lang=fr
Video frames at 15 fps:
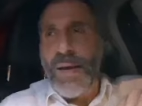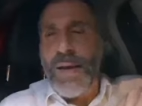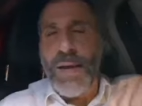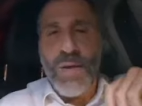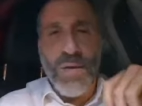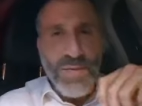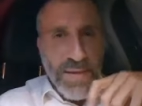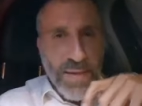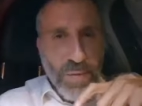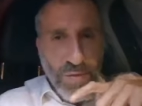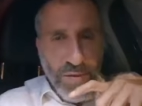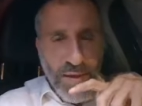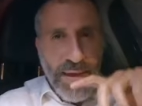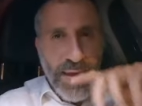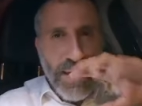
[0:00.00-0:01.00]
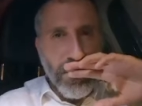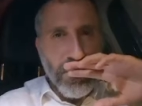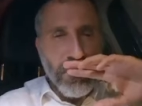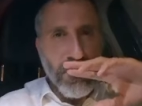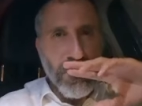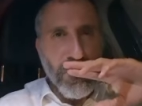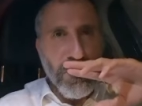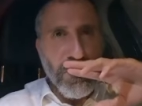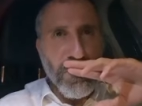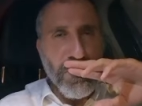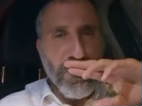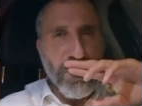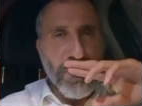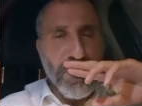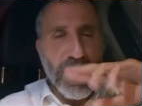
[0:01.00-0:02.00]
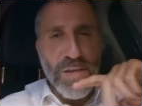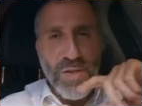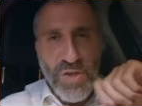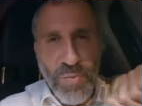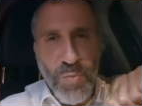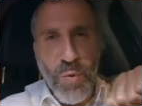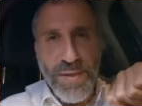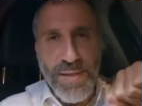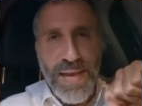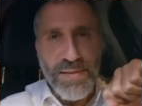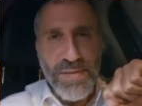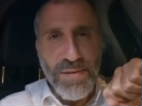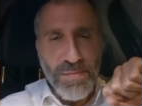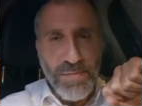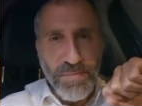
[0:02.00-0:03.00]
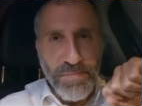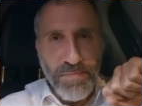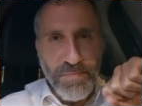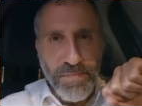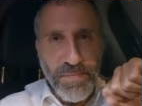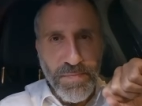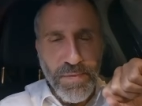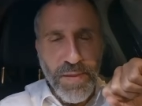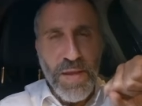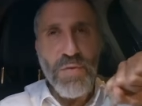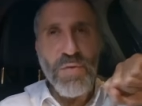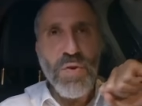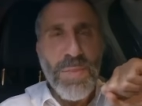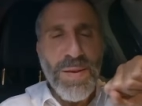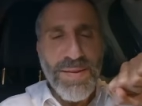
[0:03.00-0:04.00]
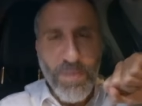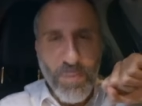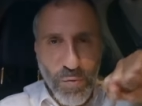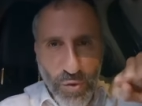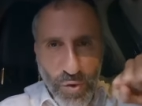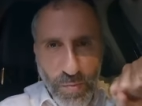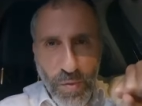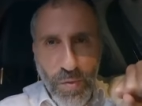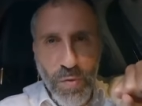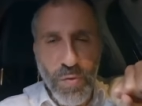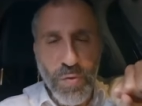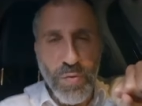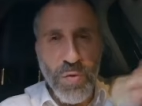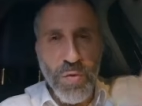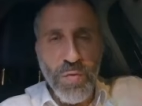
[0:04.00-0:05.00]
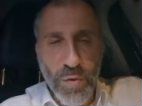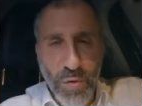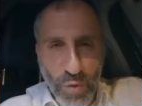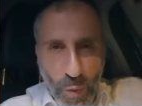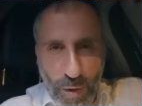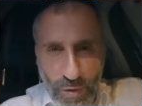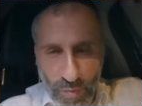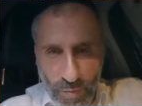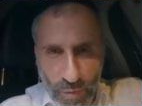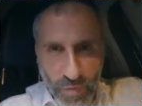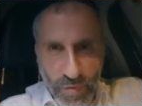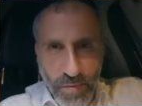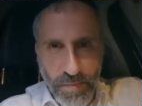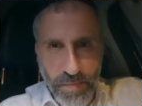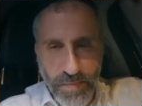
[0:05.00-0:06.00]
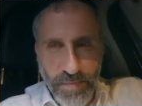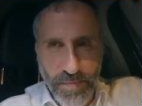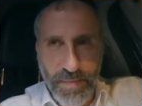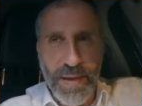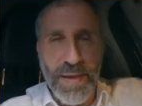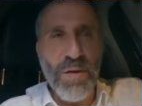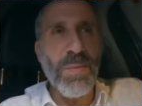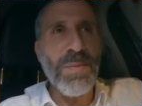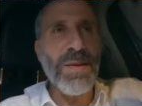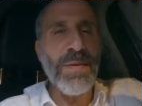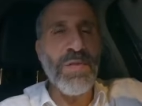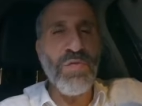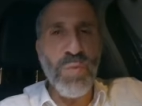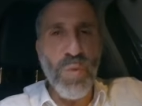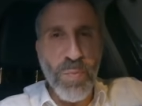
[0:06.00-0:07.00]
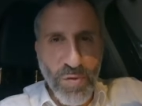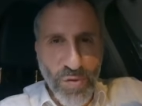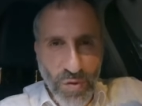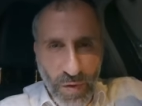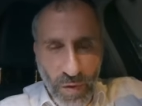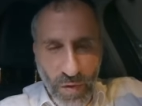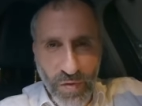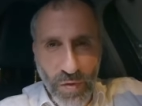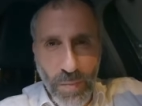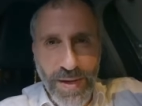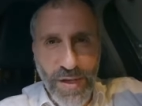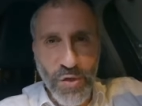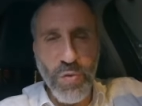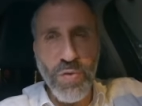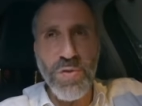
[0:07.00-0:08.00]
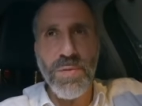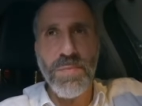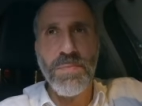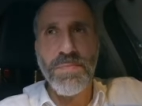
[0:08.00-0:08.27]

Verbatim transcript: Alors ça y est, on y est. J-4 avant de passer en jugement devant le roi du monde. Alors mes amis, je vous propose de voir ensemble la chose